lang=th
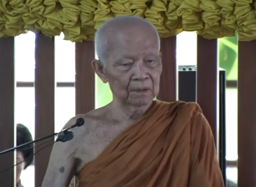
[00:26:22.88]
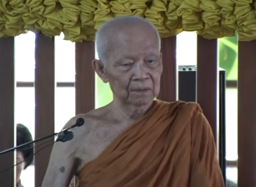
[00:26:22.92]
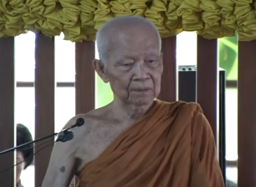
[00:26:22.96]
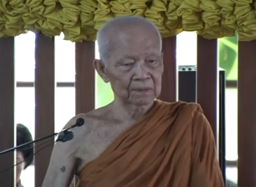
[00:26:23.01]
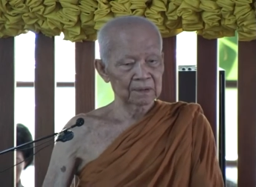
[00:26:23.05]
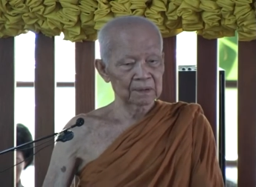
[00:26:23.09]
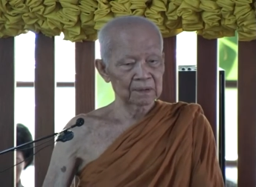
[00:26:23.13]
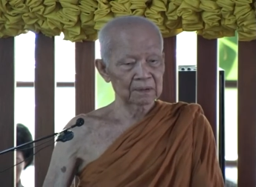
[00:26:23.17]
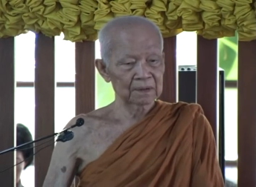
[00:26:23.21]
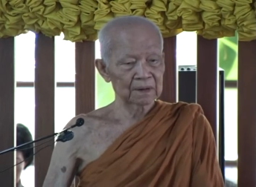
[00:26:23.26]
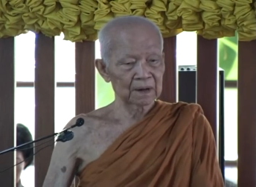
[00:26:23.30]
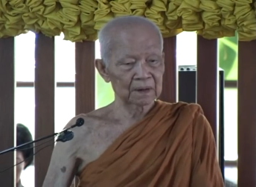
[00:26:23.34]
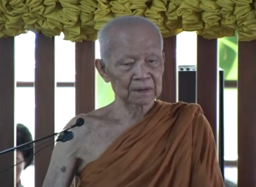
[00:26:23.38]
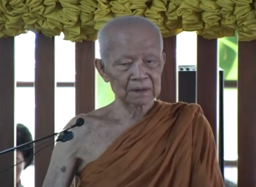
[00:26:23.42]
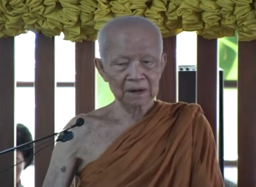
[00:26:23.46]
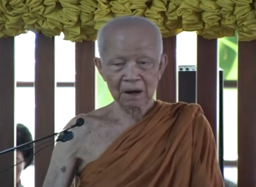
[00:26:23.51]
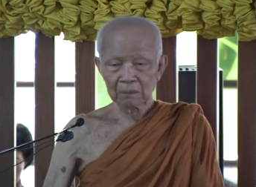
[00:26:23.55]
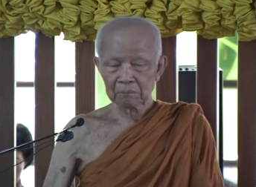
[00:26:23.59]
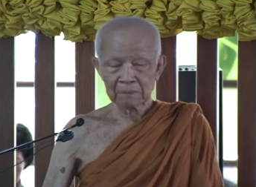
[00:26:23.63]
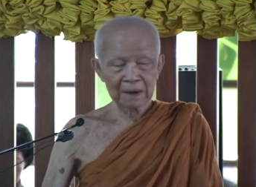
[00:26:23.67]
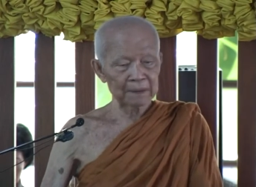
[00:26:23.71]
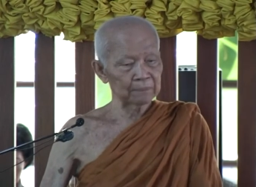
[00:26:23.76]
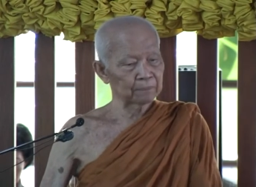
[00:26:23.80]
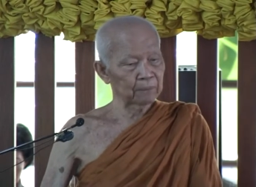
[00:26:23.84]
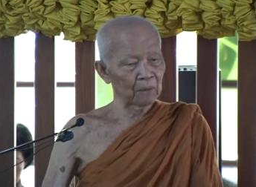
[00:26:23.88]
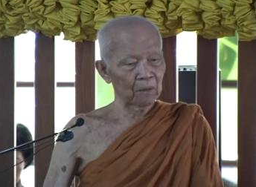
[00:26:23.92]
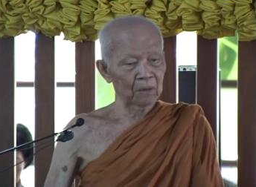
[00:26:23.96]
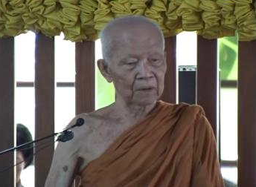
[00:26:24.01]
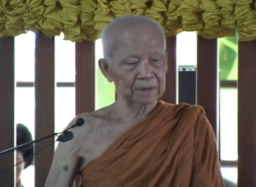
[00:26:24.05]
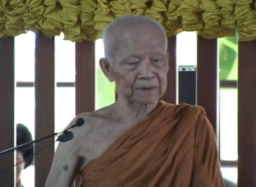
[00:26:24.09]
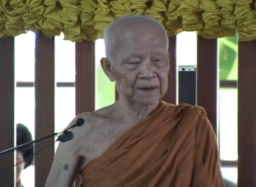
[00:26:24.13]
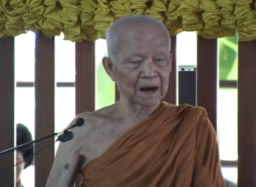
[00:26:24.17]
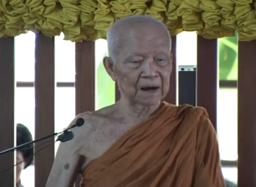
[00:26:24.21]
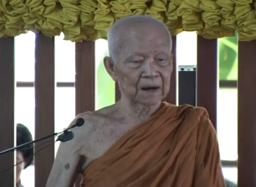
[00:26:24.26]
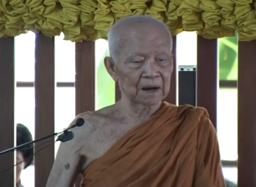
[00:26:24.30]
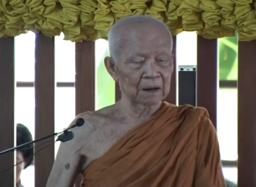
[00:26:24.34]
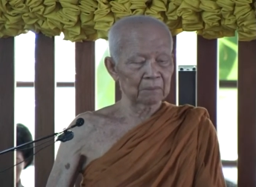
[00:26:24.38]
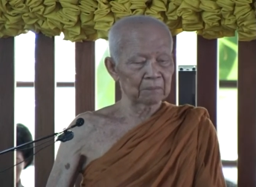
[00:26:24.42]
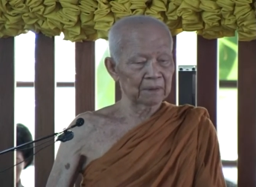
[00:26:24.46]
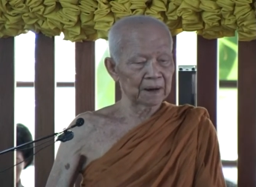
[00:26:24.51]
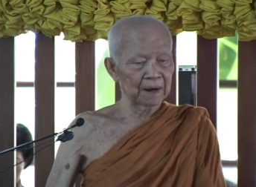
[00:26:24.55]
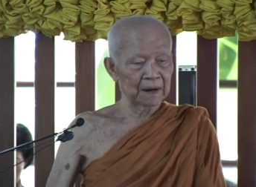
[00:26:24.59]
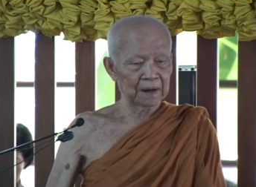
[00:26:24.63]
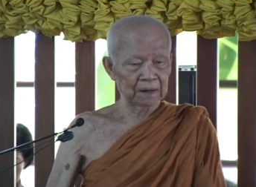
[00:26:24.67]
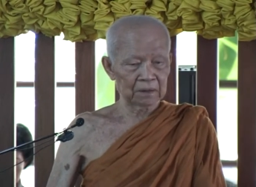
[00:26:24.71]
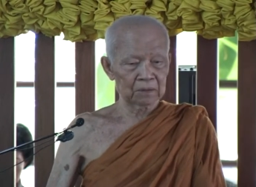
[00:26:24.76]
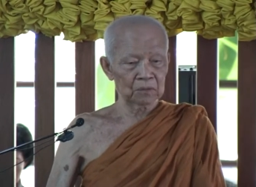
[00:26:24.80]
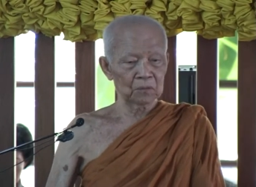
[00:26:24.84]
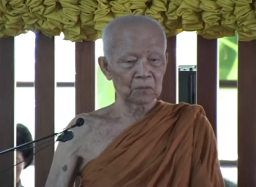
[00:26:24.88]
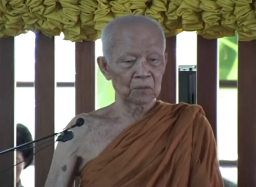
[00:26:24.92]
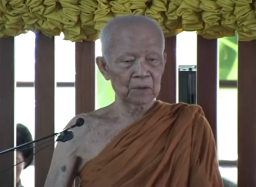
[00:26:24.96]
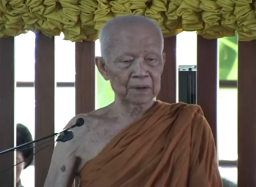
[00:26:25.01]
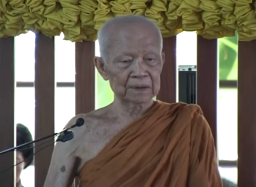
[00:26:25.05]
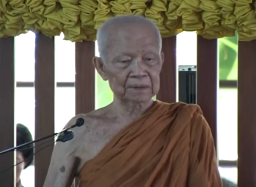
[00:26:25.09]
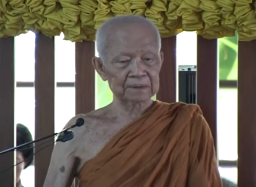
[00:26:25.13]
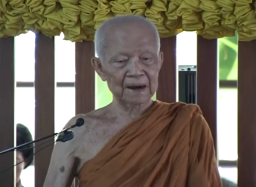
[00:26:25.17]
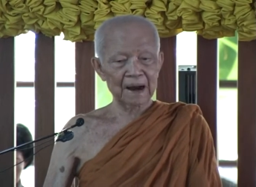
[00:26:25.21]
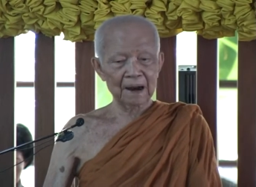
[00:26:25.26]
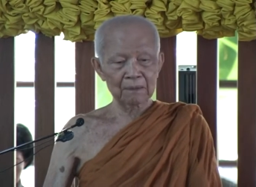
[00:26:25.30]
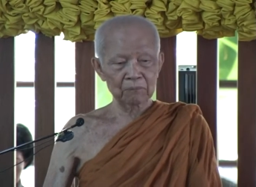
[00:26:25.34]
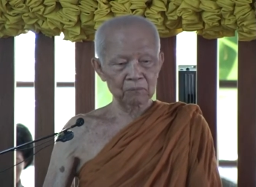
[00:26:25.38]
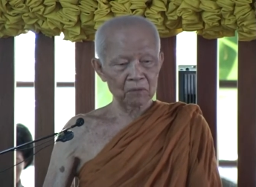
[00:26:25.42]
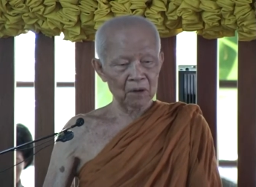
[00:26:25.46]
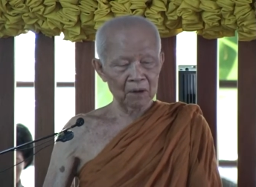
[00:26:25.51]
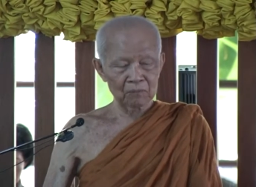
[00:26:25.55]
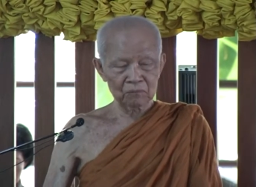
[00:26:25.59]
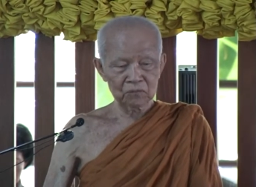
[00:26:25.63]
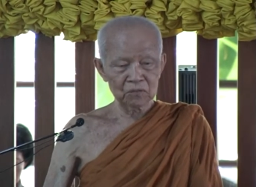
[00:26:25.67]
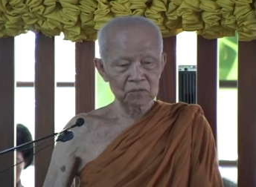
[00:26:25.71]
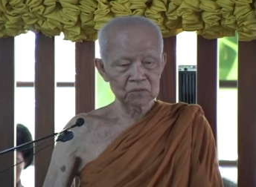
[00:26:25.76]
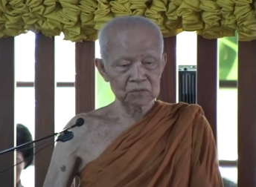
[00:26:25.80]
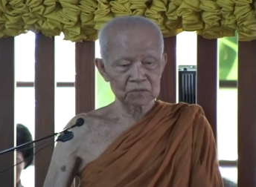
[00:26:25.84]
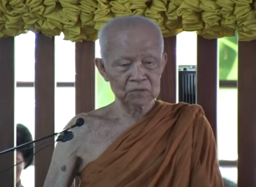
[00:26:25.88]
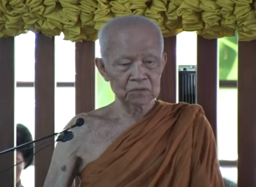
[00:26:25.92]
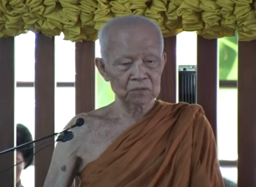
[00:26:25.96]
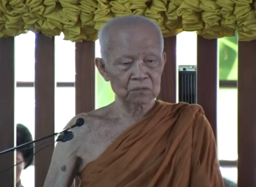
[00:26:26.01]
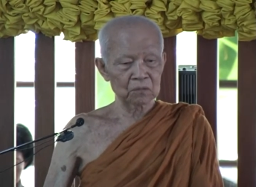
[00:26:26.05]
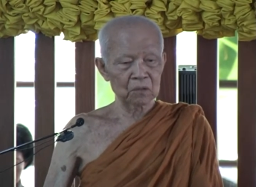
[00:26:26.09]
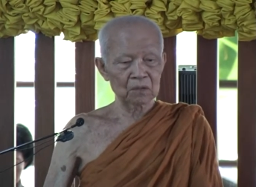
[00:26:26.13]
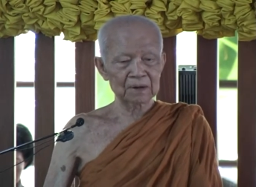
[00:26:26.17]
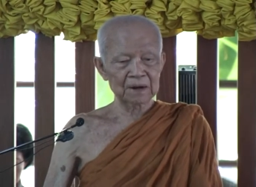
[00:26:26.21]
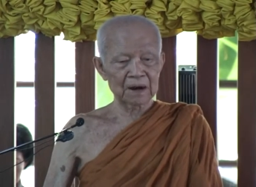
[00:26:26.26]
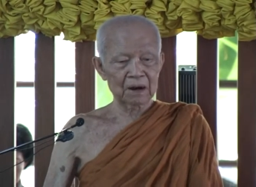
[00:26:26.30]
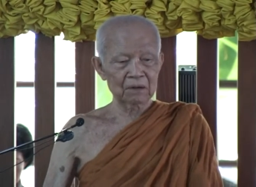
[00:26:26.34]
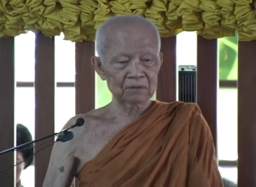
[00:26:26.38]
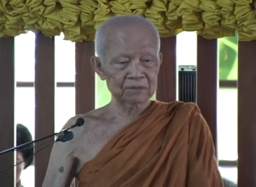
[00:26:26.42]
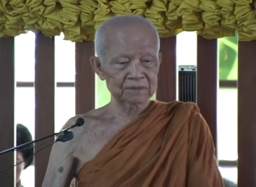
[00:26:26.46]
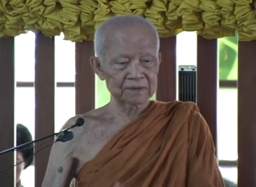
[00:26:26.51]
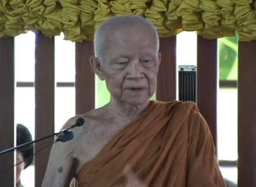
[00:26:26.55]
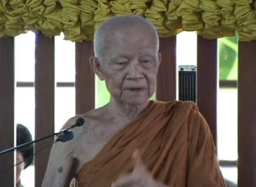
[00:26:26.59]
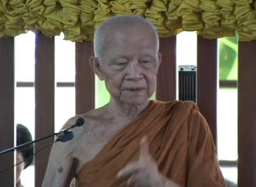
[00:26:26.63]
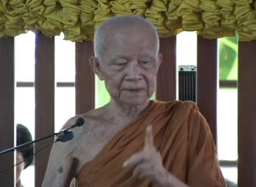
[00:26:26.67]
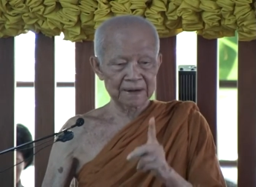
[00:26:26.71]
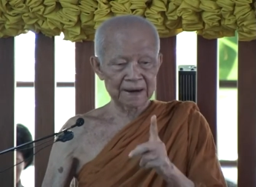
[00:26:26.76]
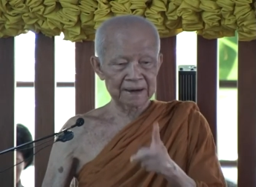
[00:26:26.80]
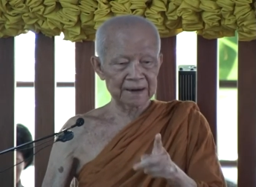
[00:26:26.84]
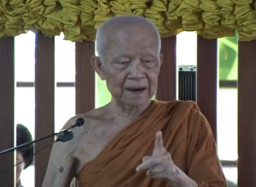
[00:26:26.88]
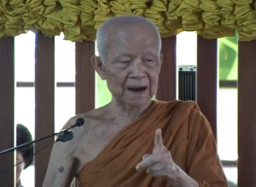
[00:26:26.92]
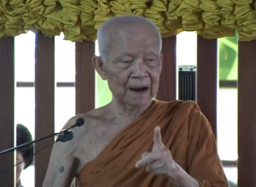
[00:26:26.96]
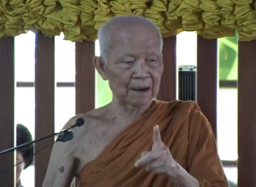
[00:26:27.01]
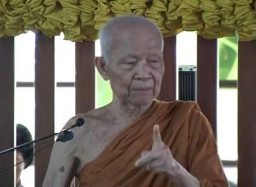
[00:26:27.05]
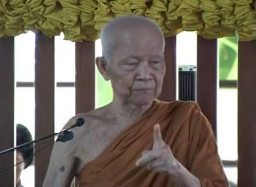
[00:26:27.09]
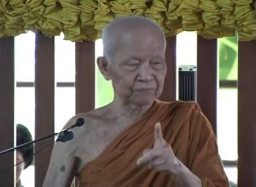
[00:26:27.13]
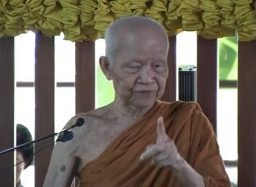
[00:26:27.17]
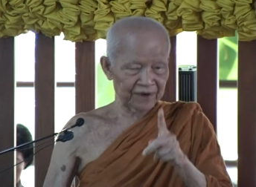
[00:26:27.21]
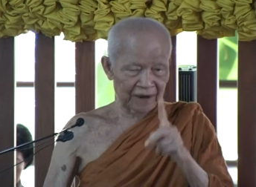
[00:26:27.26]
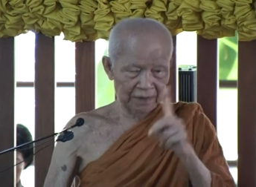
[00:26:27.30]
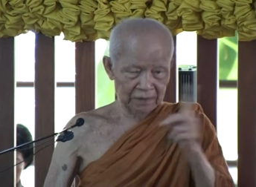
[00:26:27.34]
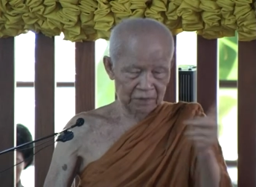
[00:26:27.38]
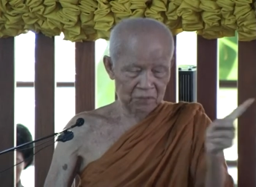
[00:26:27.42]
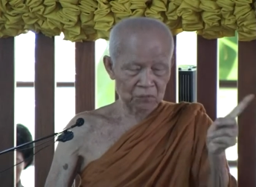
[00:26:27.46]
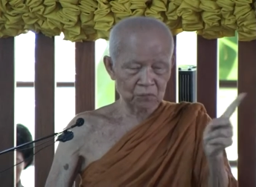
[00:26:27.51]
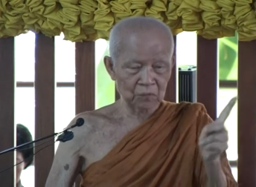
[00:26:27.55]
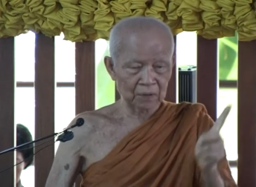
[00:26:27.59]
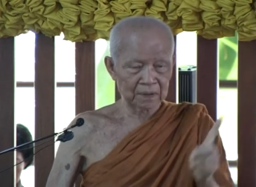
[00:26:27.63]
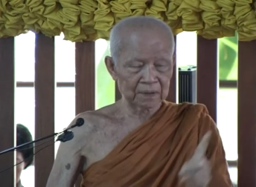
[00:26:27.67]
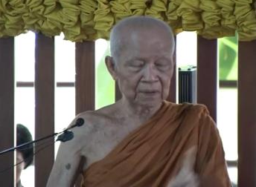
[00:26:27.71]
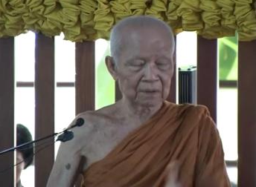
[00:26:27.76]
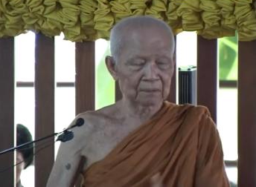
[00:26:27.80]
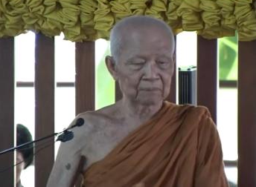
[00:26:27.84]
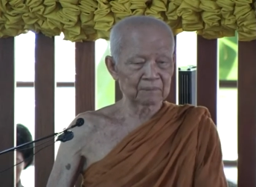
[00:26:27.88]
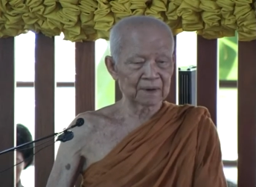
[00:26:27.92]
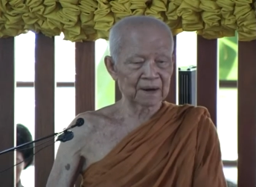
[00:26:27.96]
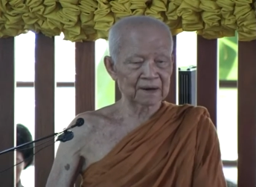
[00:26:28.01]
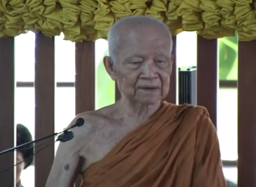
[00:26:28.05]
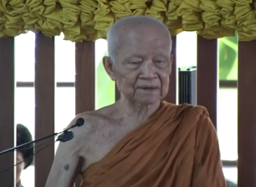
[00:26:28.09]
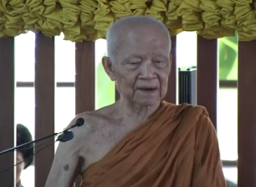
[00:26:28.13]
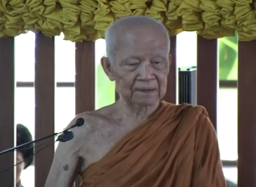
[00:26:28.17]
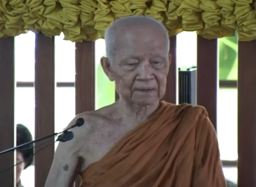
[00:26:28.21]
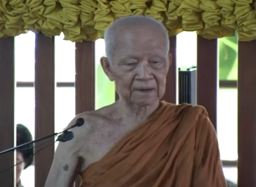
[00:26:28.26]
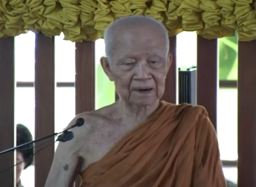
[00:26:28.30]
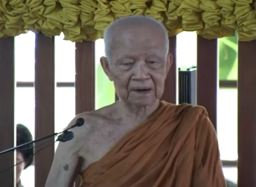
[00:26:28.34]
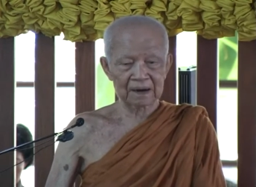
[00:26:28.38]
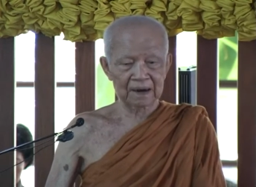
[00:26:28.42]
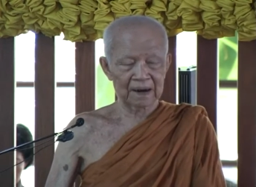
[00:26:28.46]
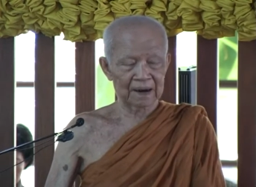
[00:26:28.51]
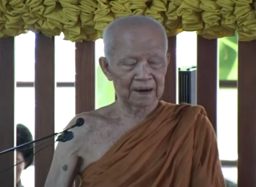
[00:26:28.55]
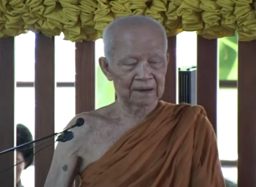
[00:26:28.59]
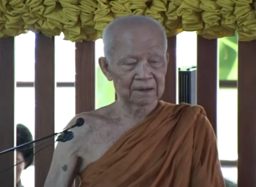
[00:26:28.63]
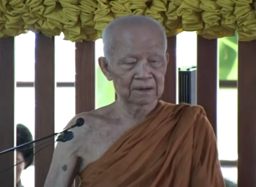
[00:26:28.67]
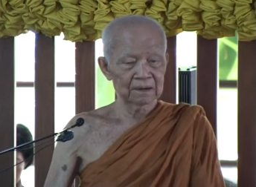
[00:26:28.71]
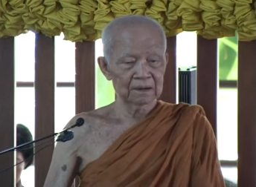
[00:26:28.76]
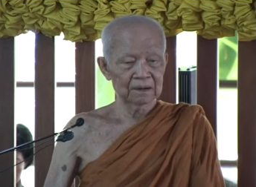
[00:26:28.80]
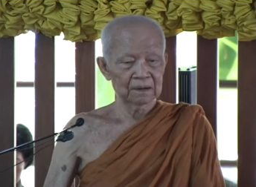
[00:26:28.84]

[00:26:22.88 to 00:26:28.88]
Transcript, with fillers: ถึงเรื่องเราไม่พอใจเราไม่เห็นด้วยตามความรู้สึกของเรา ซึ่งในนามสัตว์ตัวหนึ่งเหมือนสัตว์ตั้งหลาย